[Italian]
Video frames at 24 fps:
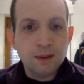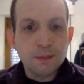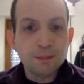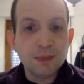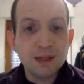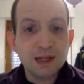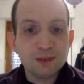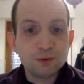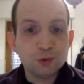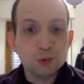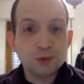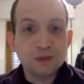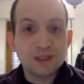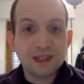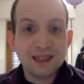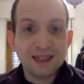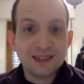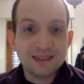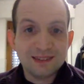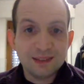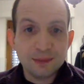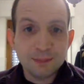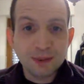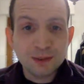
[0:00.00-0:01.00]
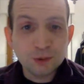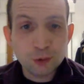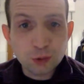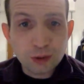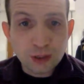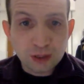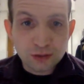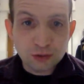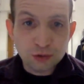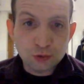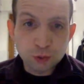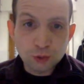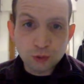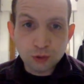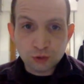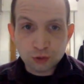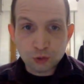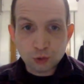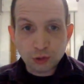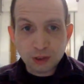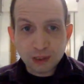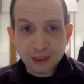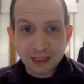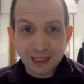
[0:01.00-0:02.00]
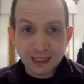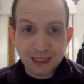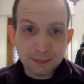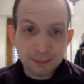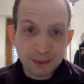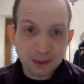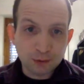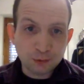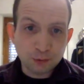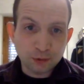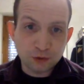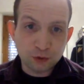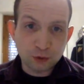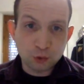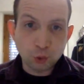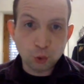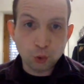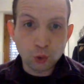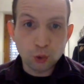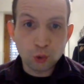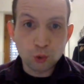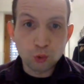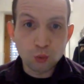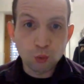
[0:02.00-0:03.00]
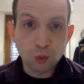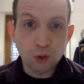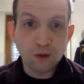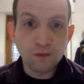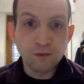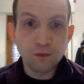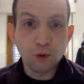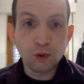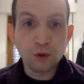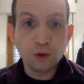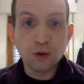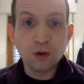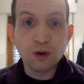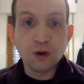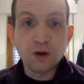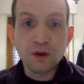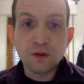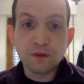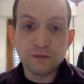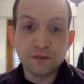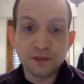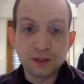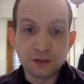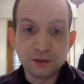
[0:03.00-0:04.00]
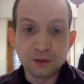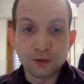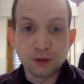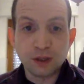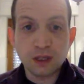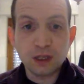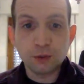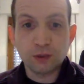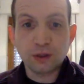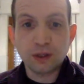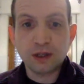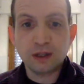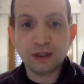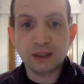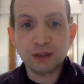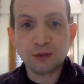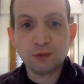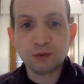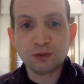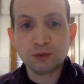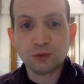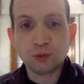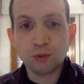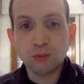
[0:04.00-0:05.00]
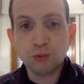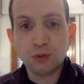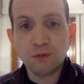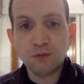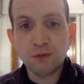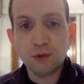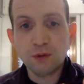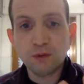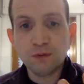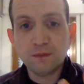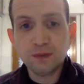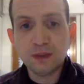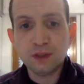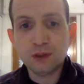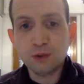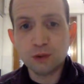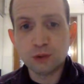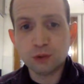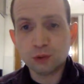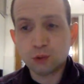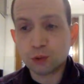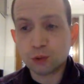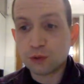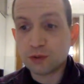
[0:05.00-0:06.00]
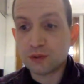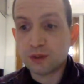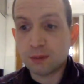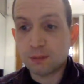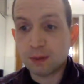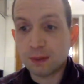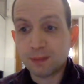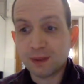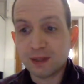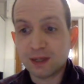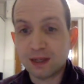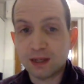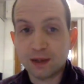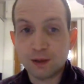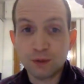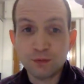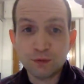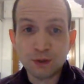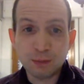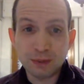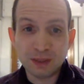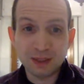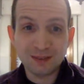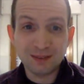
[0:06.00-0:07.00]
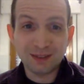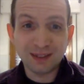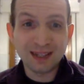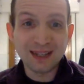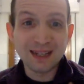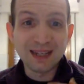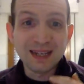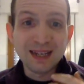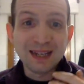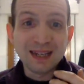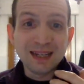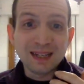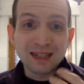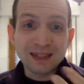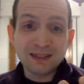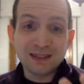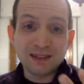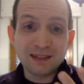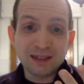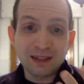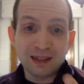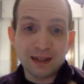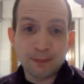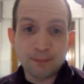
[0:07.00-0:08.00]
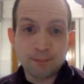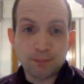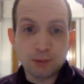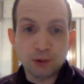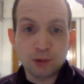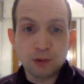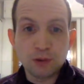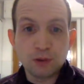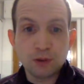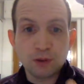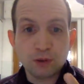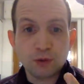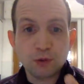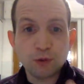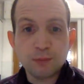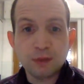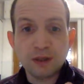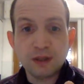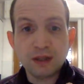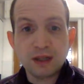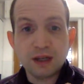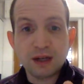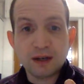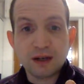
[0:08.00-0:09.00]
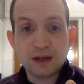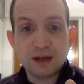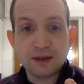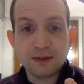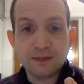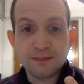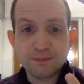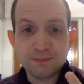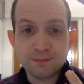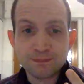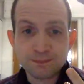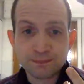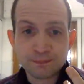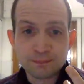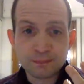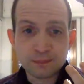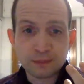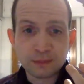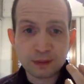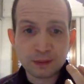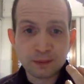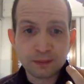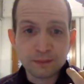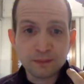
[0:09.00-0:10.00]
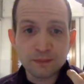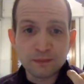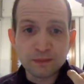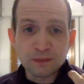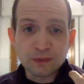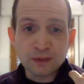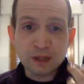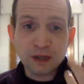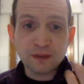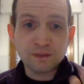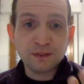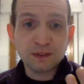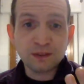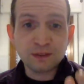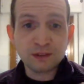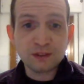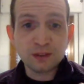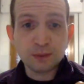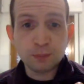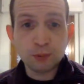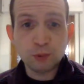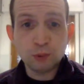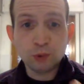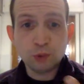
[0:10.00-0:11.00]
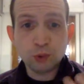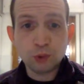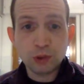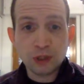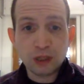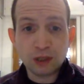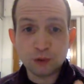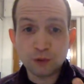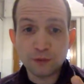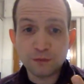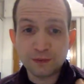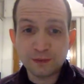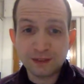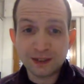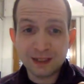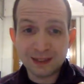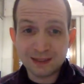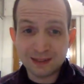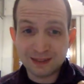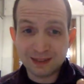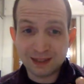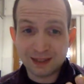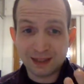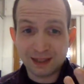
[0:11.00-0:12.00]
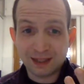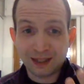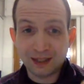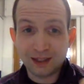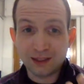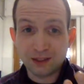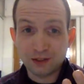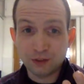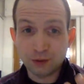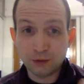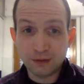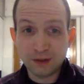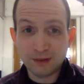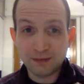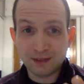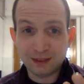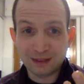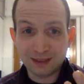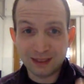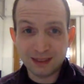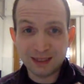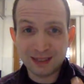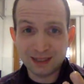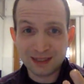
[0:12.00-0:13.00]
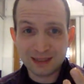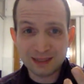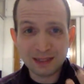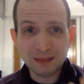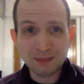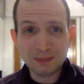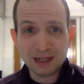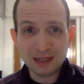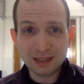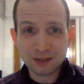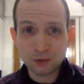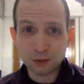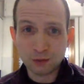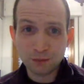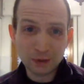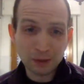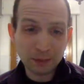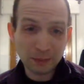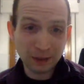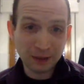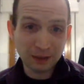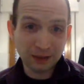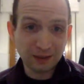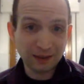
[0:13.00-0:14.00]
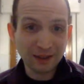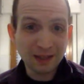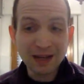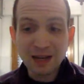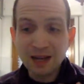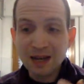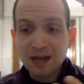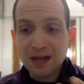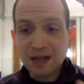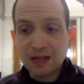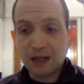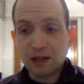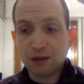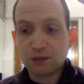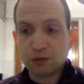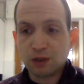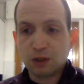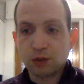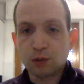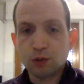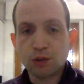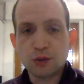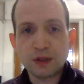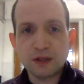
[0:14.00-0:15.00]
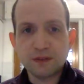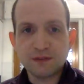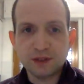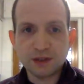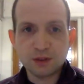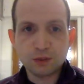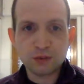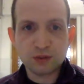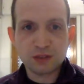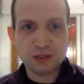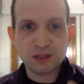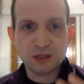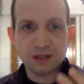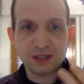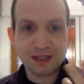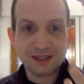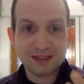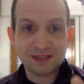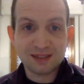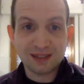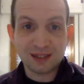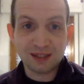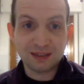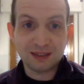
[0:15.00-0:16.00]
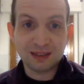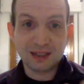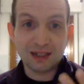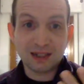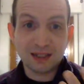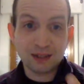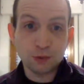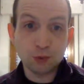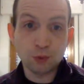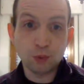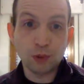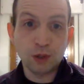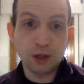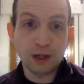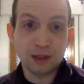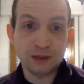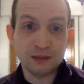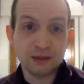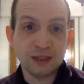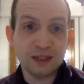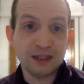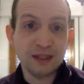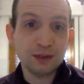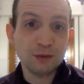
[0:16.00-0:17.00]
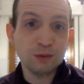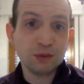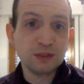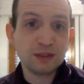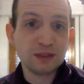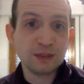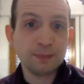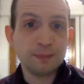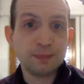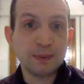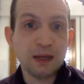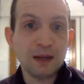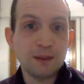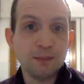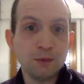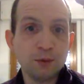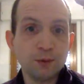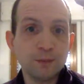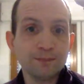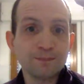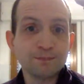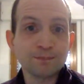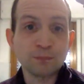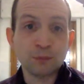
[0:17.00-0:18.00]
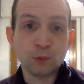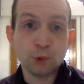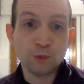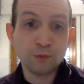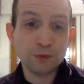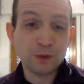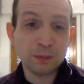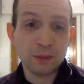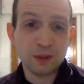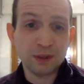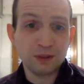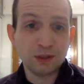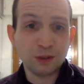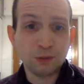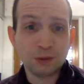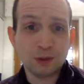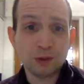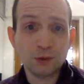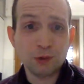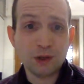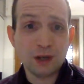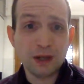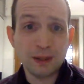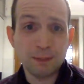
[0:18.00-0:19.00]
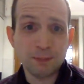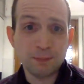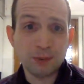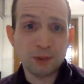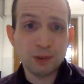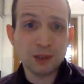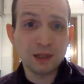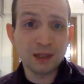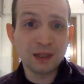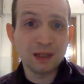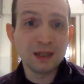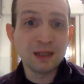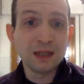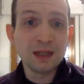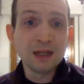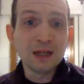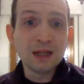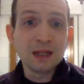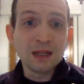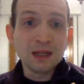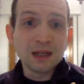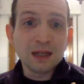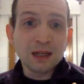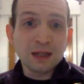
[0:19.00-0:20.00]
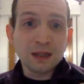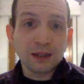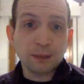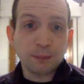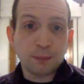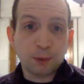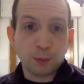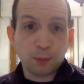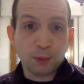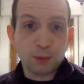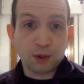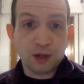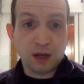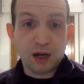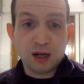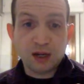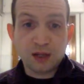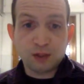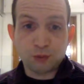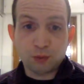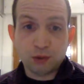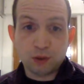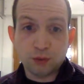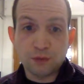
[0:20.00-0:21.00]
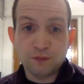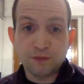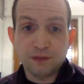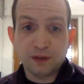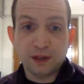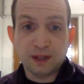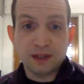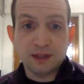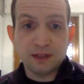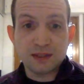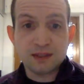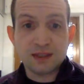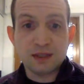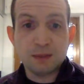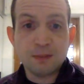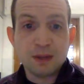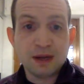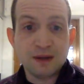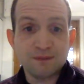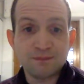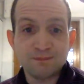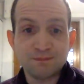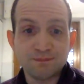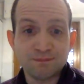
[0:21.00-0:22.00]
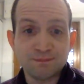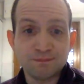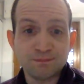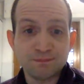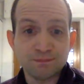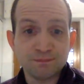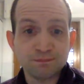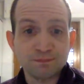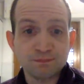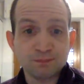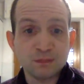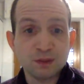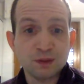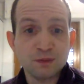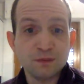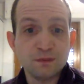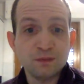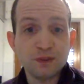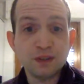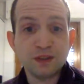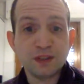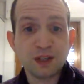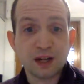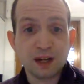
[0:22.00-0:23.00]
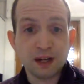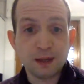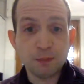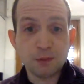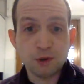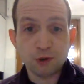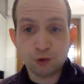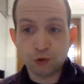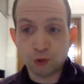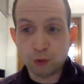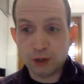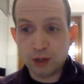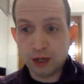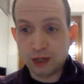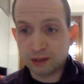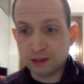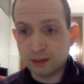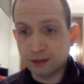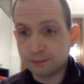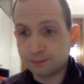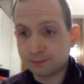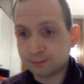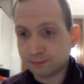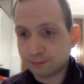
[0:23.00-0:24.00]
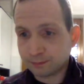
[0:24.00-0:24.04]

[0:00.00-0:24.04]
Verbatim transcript: Bella a tutti ragazzi e bentornati sul nostro canale per questo nuovo video. Allora, in questo nuovo video torniamo a parlare ovviamente di Apple. Eh, come um, avrete saputo, la conferenza che doveva tenersi a marzo, ovviamente, causa coronavirus, è stata annullata e non sappiamo ovviamente quando la Apple riproporrà la sua conferenza, ma um, vi terremo aggiornati.